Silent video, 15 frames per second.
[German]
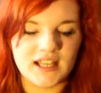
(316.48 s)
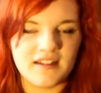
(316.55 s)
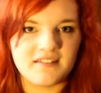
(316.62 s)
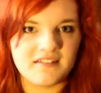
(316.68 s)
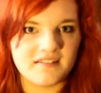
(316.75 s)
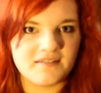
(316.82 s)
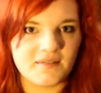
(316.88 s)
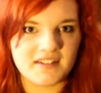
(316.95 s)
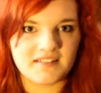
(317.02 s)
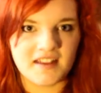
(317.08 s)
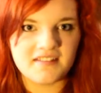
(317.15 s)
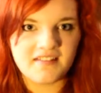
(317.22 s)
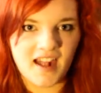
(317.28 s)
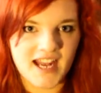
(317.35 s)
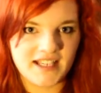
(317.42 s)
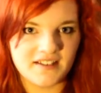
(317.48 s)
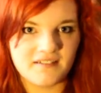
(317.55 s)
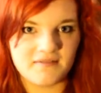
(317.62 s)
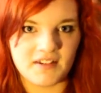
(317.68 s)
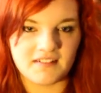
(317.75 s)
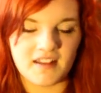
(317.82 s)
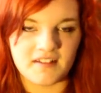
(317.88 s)
es ist was ganz
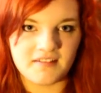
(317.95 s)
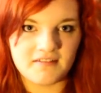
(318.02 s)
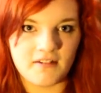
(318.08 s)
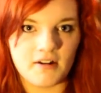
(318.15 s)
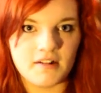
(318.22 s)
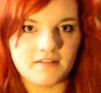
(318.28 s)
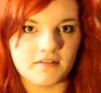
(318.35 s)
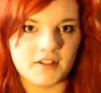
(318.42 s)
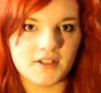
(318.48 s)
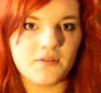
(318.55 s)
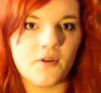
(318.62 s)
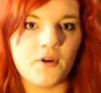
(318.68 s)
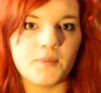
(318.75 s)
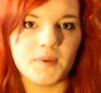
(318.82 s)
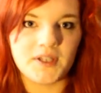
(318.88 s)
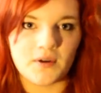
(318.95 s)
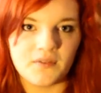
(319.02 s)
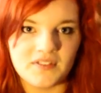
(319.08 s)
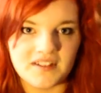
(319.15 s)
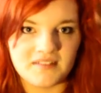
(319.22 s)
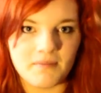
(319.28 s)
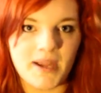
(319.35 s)
Eigenes, was ganz Tolles und ich freue mich auf
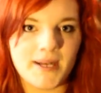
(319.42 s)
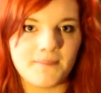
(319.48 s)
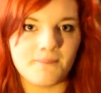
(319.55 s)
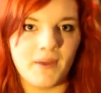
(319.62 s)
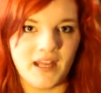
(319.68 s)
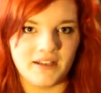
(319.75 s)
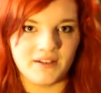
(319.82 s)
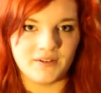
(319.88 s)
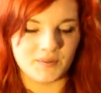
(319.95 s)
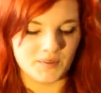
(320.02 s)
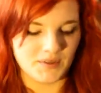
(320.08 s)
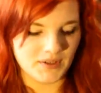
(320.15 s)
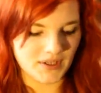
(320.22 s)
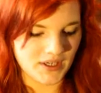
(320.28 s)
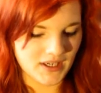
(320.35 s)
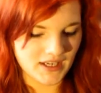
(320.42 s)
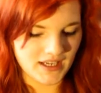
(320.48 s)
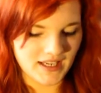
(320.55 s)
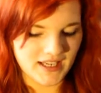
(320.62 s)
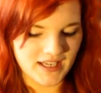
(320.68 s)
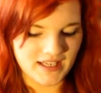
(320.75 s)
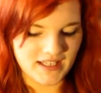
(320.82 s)
den zweiten Band und
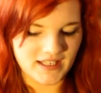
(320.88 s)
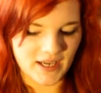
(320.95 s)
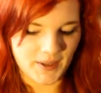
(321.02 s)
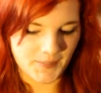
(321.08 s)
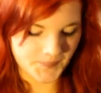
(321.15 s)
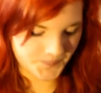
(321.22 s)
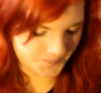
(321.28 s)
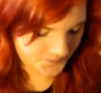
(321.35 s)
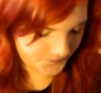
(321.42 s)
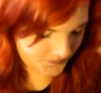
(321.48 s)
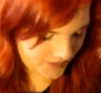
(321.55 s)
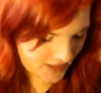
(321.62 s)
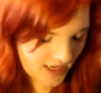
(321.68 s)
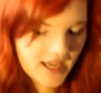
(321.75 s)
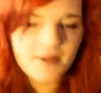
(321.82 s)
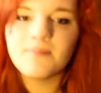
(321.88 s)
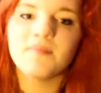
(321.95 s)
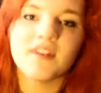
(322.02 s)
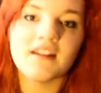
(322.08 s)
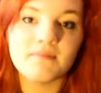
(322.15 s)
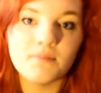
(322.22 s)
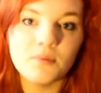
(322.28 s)
ja. Ähm,
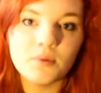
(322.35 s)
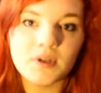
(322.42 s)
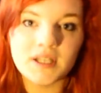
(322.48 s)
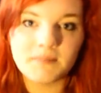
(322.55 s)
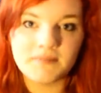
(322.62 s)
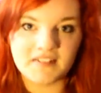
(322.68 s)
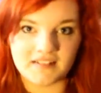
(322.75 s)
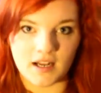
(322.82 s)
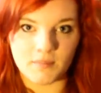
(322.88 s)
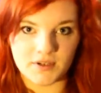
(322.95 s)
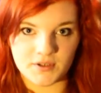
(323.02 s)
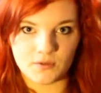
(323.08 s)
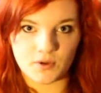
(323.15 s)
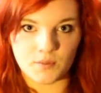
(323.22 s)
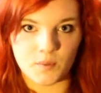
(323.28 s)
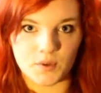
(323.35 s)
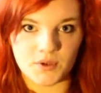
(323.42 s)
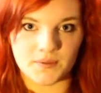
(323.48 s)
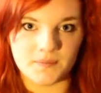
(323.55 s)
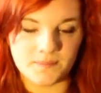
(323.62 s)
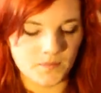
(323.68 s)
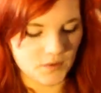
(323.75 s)
das Buch gibt es, glaube ich, nur
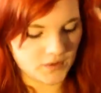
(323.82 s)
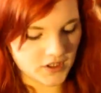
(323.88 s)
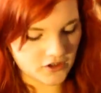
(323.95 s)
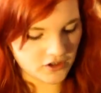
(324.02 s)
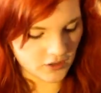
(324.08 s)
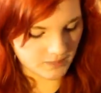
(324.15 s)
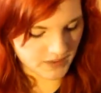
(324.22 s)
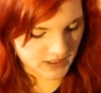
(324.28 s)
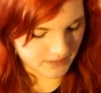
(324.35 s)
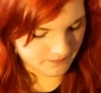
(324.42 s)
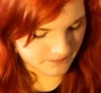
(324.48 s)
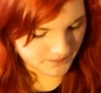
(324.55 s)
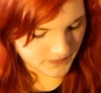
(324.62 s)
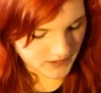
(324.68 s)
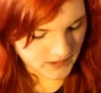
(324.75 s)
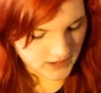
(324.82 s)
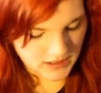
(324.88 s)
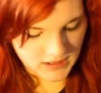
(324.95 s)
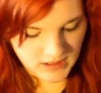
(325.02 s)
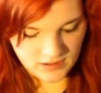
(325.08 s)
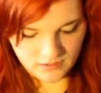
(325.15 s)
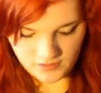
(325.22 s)
gebunden und ich schaue mal eben.
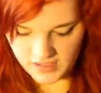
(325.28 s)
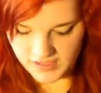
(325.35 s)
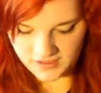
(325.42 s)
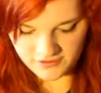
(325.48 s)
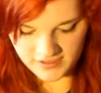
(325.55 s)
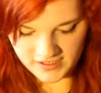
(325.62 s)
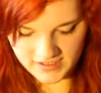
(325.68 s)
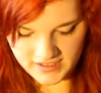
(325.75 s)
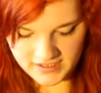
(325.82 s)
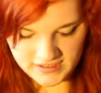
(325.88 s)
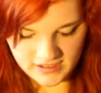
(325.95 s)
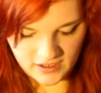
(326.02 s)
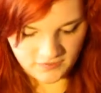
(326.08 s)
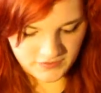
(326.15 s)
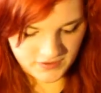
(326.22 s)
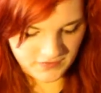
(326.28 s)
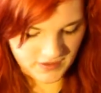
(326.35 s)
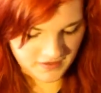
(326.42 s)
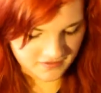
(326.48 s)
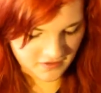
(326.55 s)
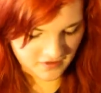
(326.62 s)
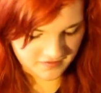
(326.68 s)
Okay, hier steht nicht drauf, wie viel
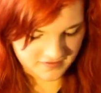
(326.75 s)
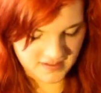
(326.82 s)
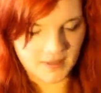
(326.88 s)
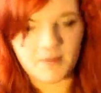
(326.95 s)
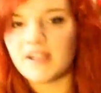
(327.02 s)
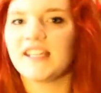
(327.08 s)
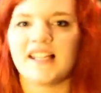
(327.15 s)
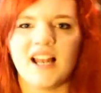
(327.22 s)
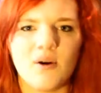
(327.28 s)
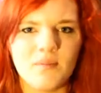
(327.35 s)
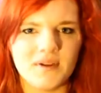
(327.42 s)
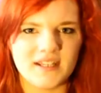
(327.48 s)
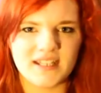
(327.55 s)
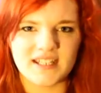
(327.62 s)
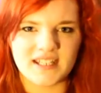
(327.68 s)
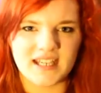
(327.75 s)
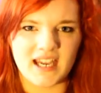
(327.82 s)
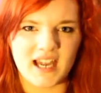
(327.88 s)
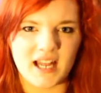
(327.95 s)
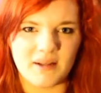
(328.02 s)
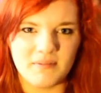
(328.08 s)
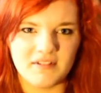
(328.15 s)
es kostet, aber ich glaube,
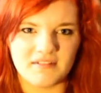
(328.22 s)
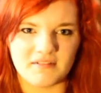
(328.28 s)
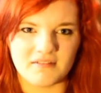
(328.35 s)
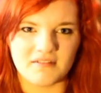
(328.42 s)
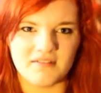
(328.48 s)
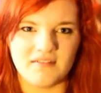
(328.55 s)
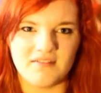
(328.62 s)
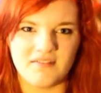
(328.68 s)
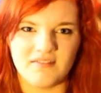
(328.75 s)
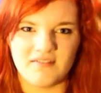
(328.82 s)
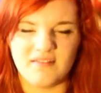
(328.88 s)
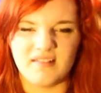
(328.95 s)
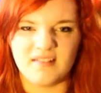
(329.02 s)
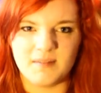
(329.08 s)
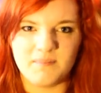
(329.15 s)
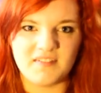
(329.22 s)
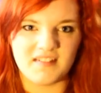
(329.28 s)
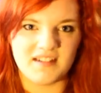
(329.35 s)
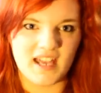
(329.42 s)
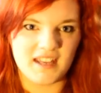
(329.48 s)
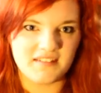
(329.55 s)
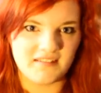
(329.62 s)
ich habe so
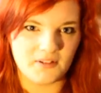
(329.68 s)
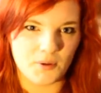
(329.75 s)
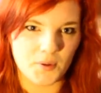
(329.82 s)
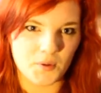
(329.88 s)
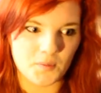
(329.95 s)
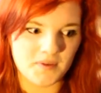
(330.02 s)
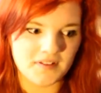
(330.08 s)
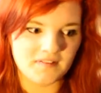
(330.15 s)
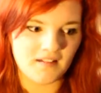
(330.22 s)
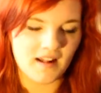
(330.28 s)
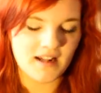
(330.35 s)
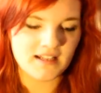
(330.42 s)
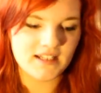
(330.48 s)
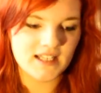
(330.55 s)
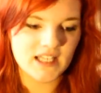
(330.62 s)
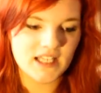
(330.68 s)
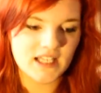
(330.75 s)
17, 18 Euro bezahlt.